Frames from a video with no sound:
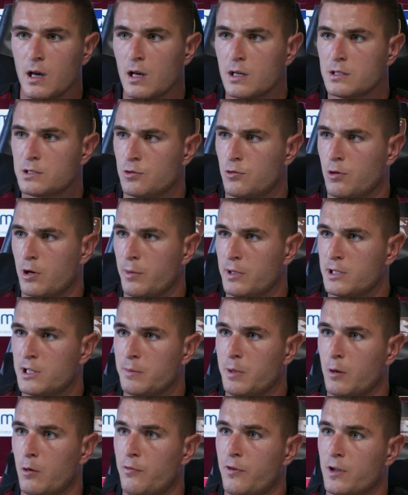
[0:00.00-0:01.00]
Sicuramente
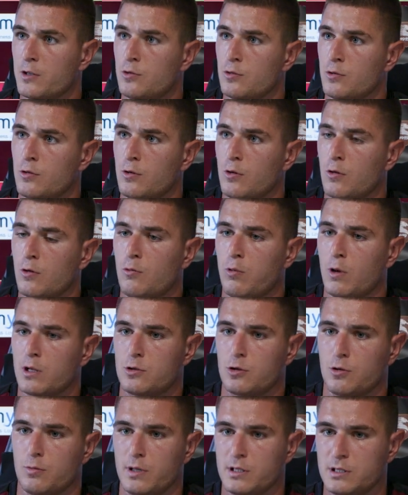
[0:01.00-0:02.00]
abbiamo fatto
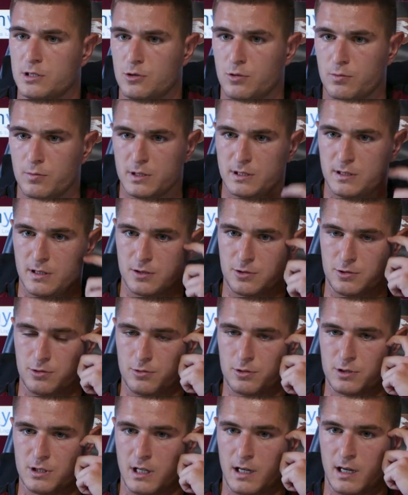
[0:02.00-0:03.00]
quattro mesi con Mister
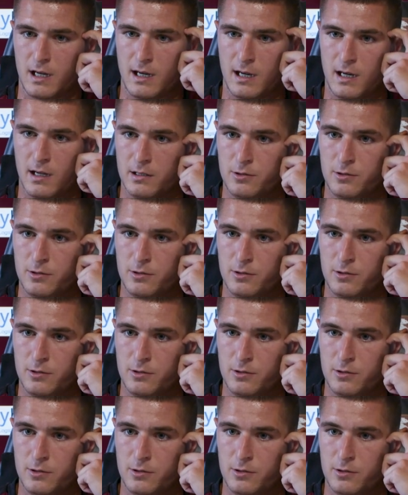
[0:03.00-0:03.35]
Sosa,